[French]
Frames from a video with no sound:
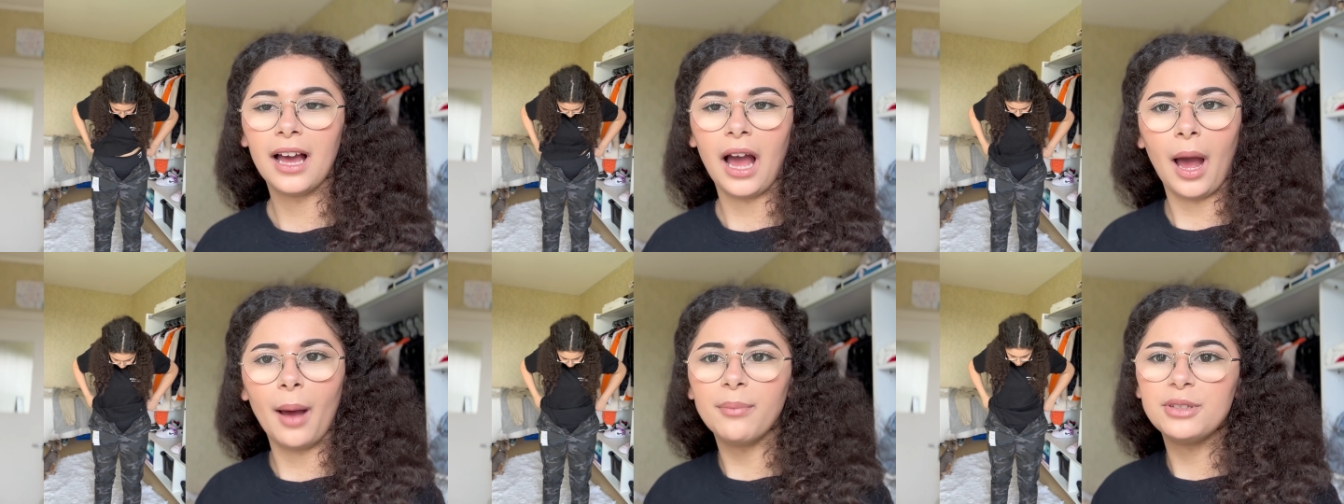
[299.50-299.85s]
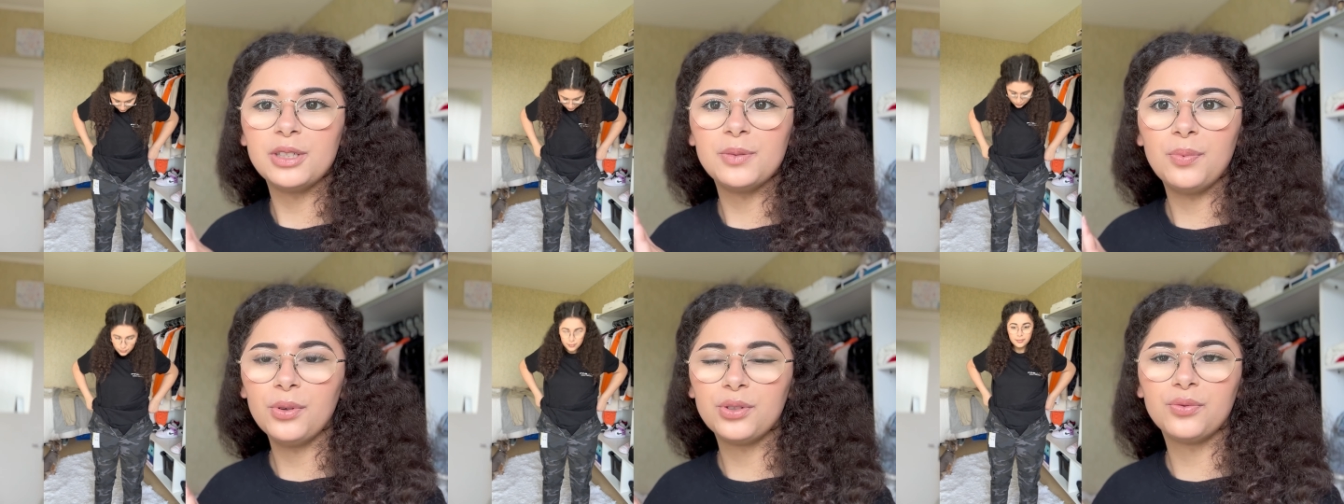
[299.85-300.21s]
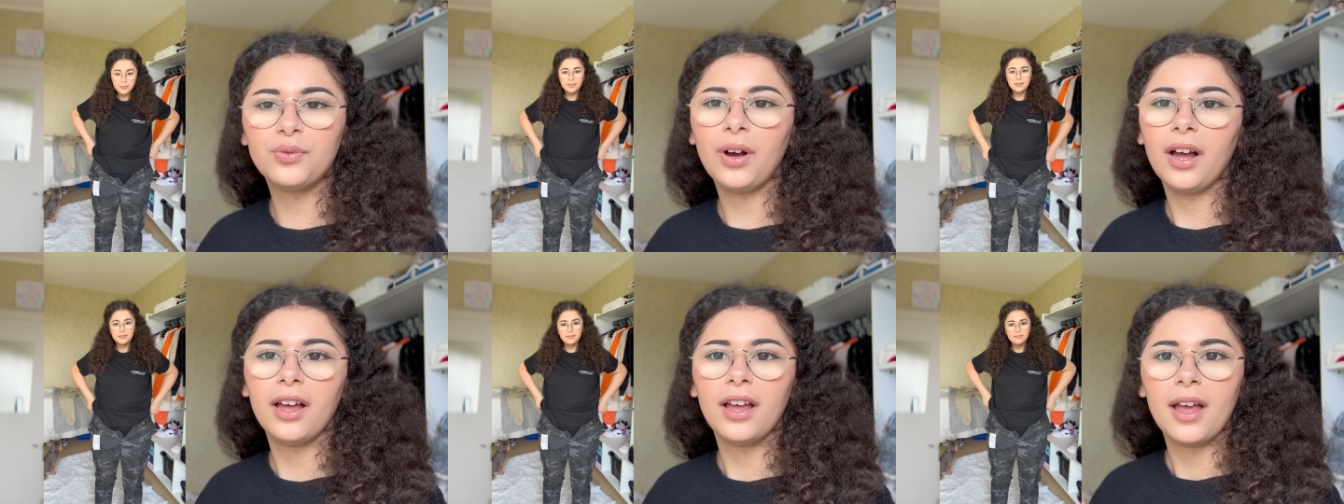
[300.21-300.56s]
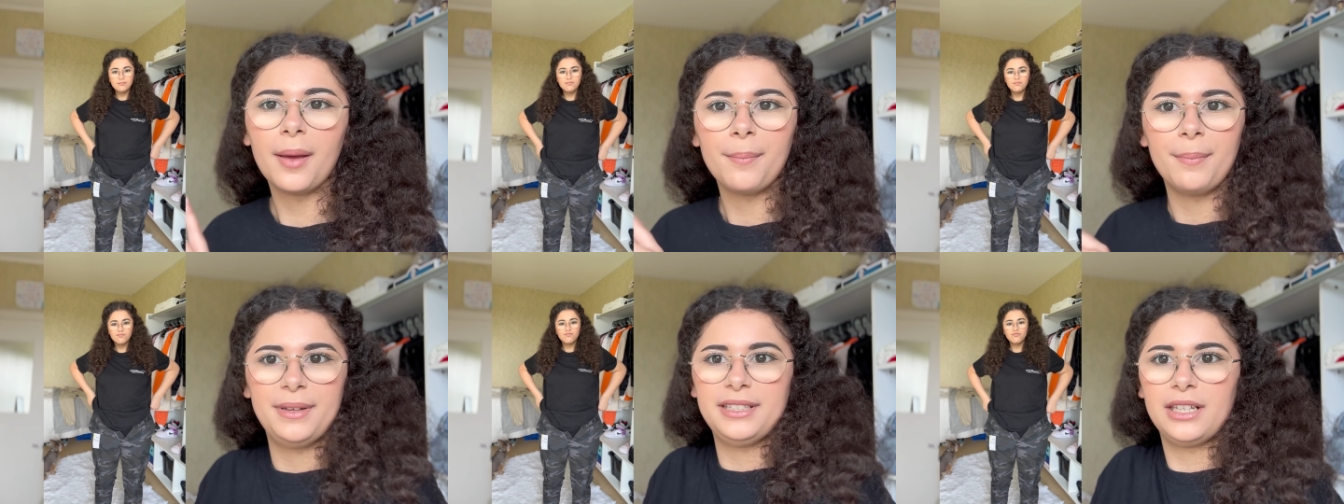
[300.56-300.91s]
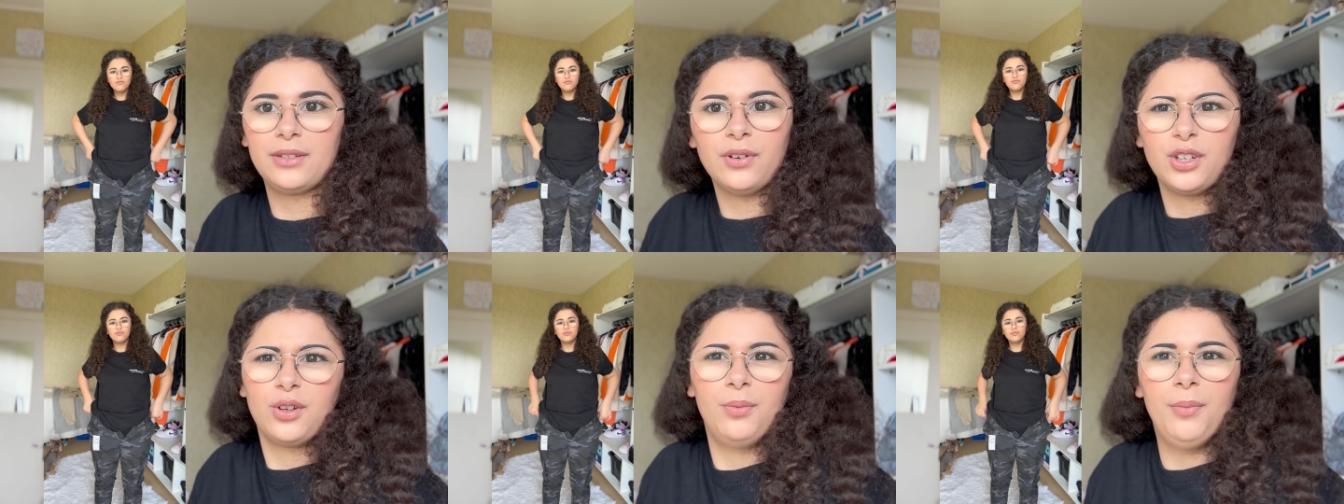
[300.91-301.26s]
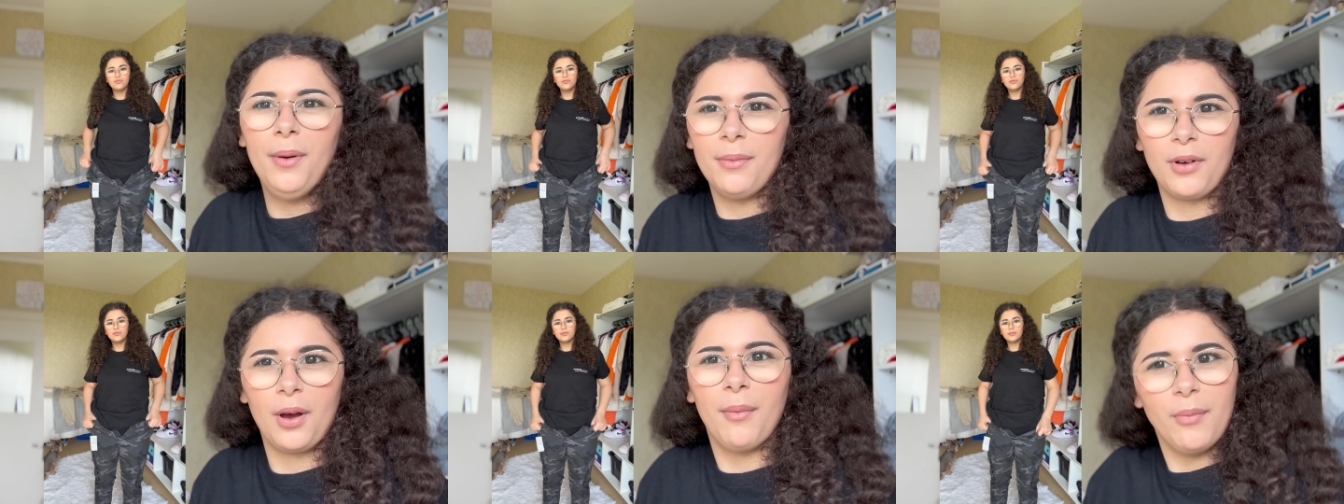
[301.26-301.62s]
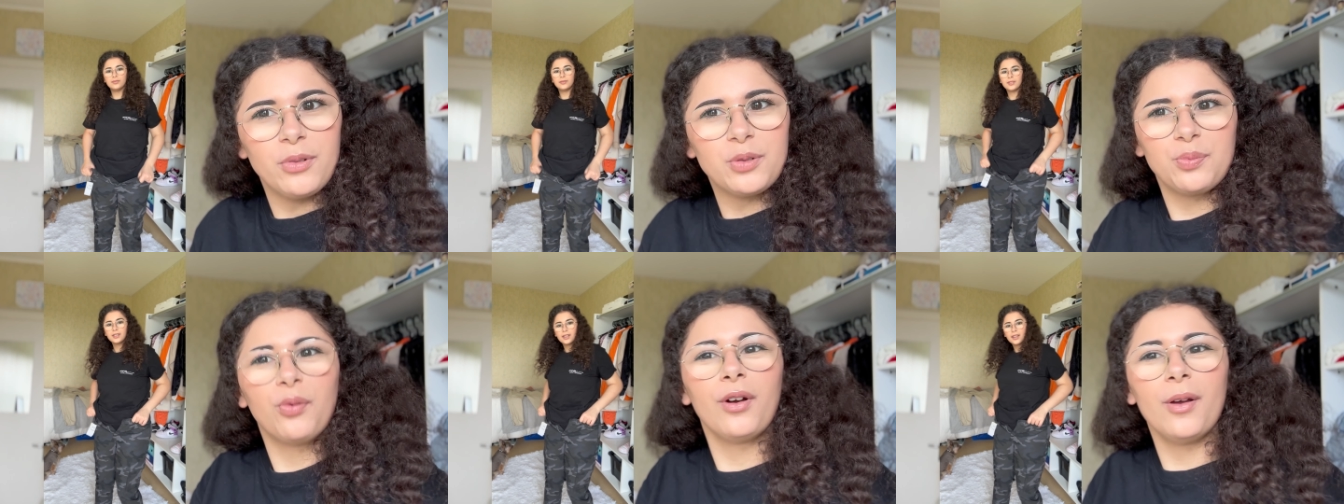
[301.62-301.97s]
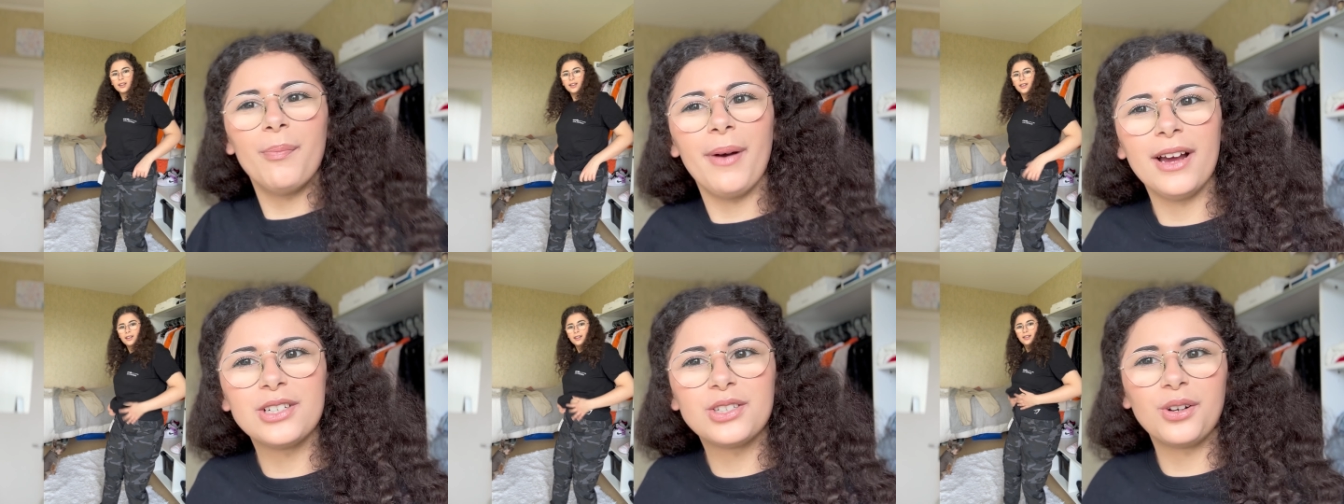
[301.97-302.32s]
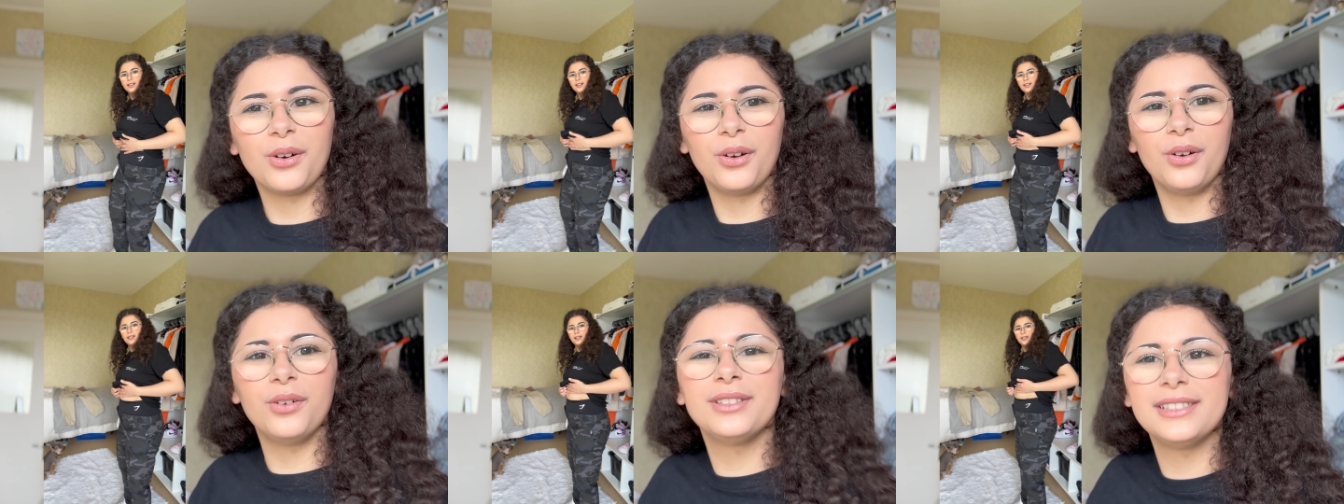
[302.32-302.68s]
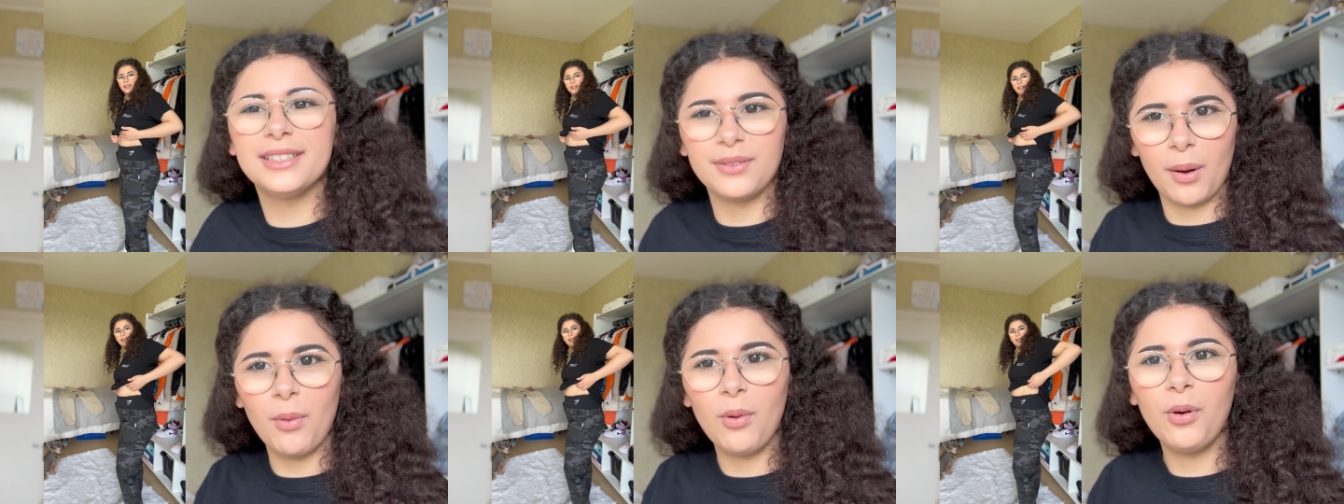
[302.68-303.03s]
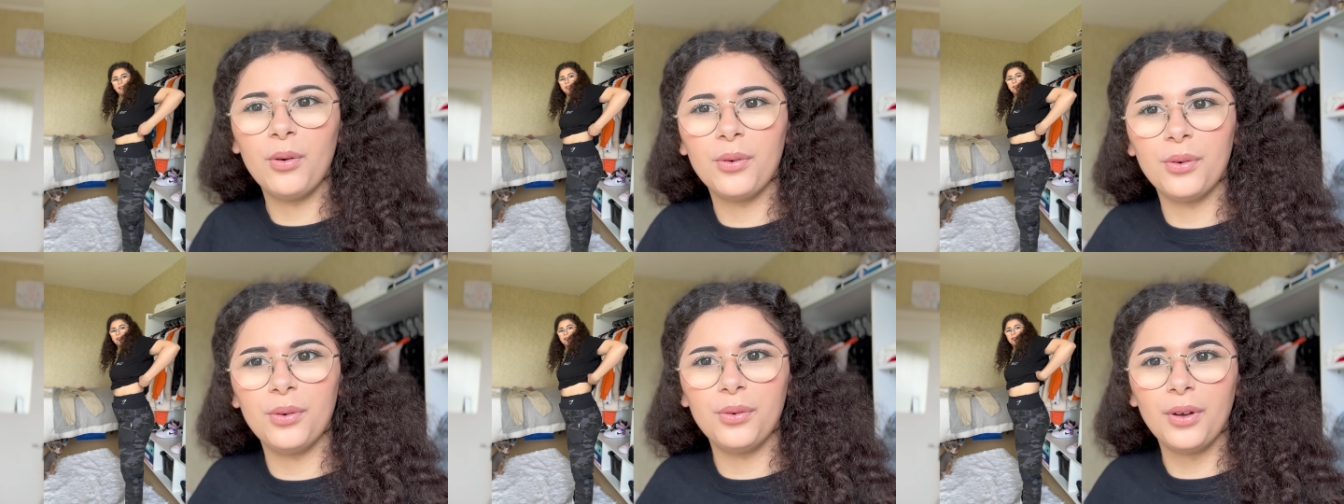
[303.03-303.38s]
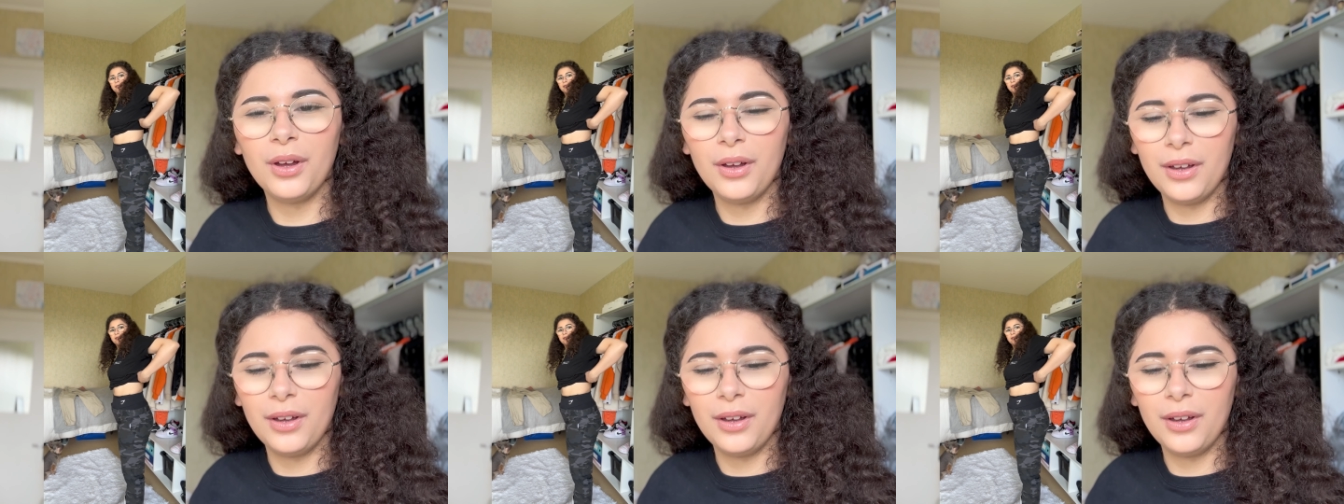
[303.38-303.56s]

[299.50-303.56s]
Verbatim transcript: un petit peu tu vois, bah, ça se voit que même, quand même je pourrais pas, genre euh, c'est vraiment... Euh,